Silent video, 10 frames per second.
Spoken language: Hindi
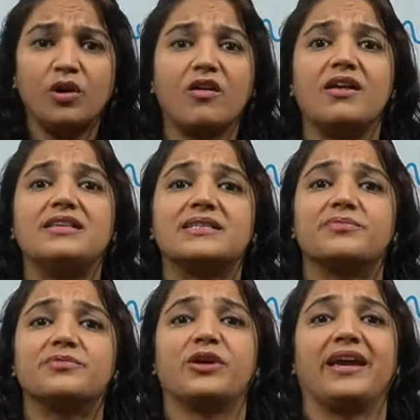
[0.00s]
मोल
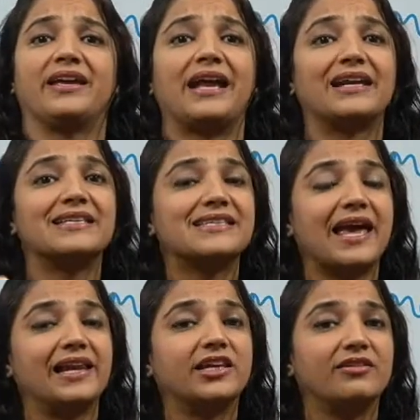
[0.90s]
कॉन्सेप्ट जो है दैट
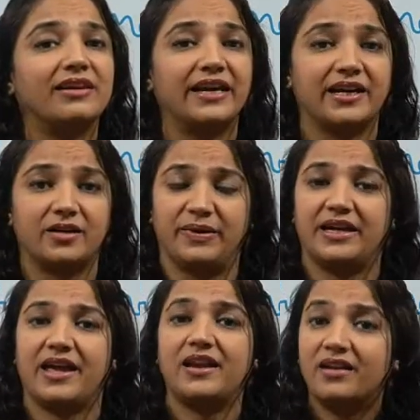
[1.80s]
इज कैलकुलेटेड
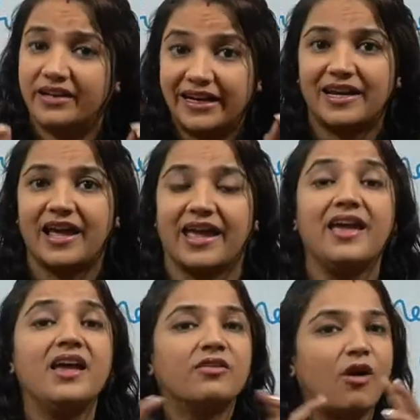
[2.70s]
बेटा है ना डेटा
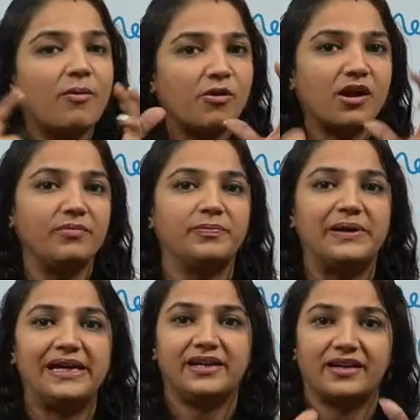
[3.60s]
है वो आपको
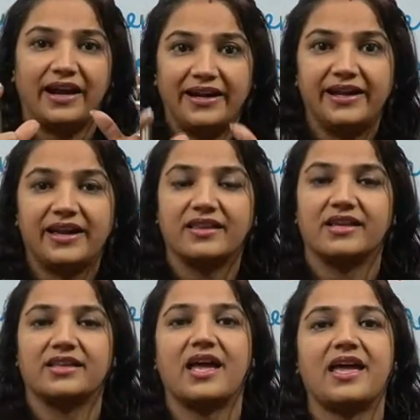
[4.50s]
कंप्लीट
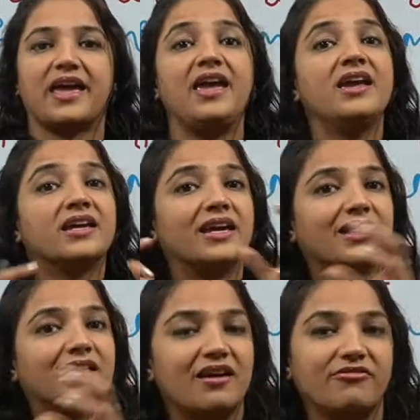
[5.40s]
आइडिया देता है कि
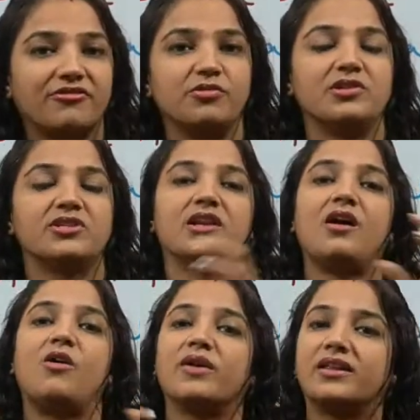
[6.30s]
इतना फ्यूल
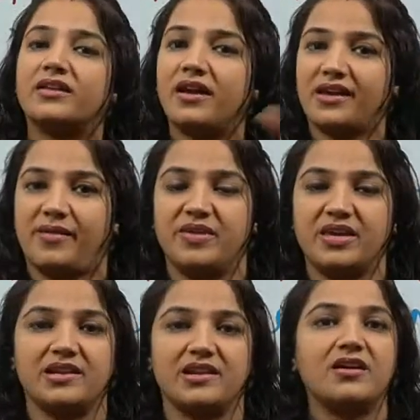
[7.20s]
जलाओ इतना
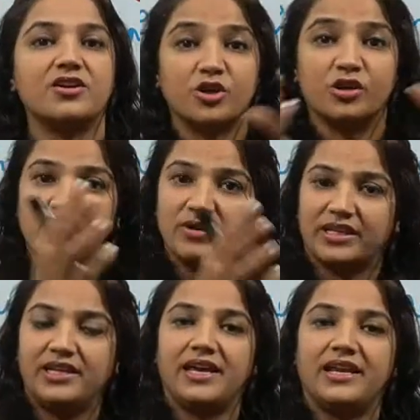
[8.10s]
केमिकल खर्च करो
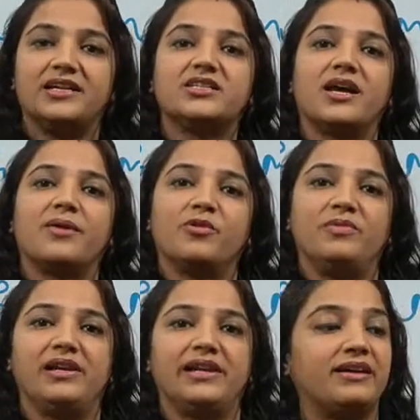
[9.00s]
इतनी एनर्जी
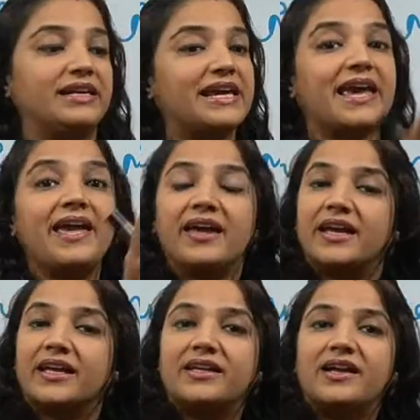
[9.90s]
आपको मिलने वाली है
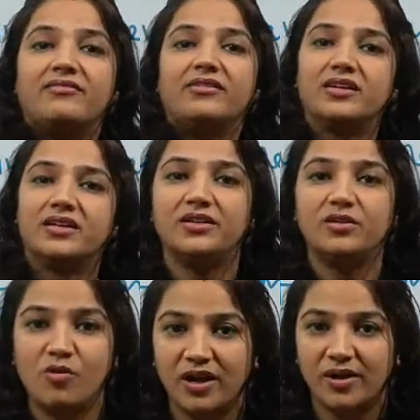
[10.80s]
इतना वर्क
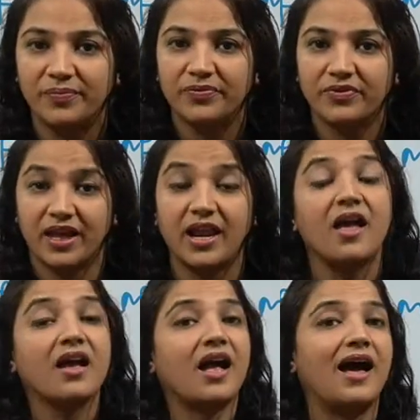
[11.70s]
डन होगा है
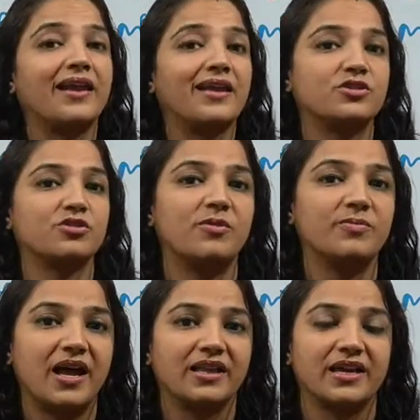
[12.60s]
ना खाना जो
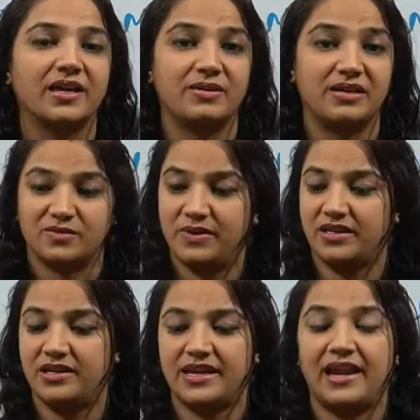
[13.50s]
हम खाते हैं
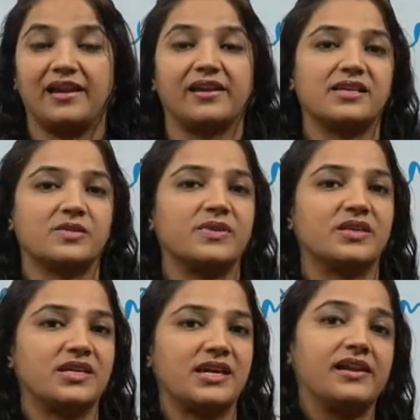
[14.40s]
इसमें इतनी कैलोरी है
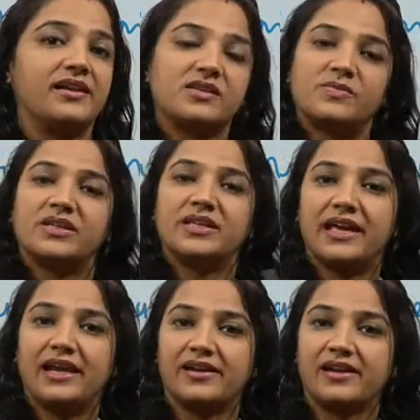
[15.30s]
इसमें इतनी कैलोरी है इसमें
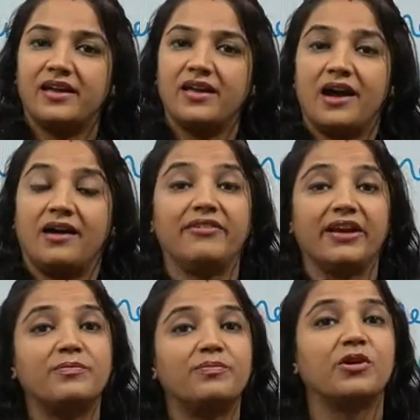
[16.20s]
इतनी कैलोरी अब
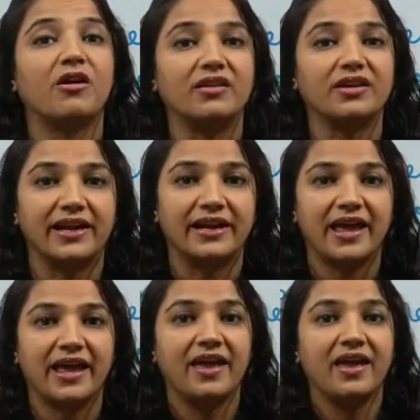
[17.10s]
वेट पुट ऑन
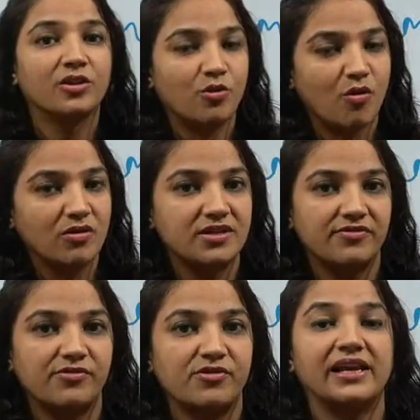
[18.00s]
करना है तो कौन
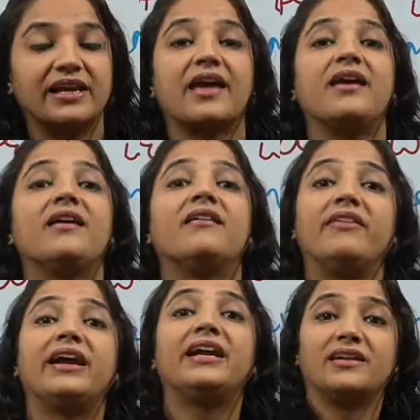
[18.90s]
सा फूड लेना है
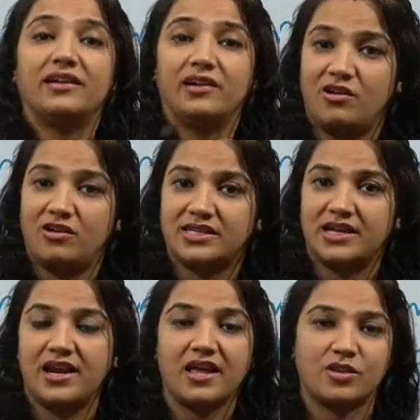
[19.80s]
वेट लॉस
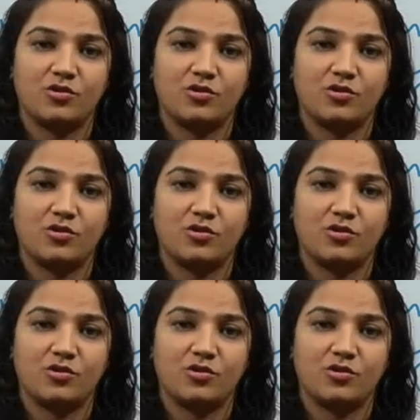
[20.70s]
करना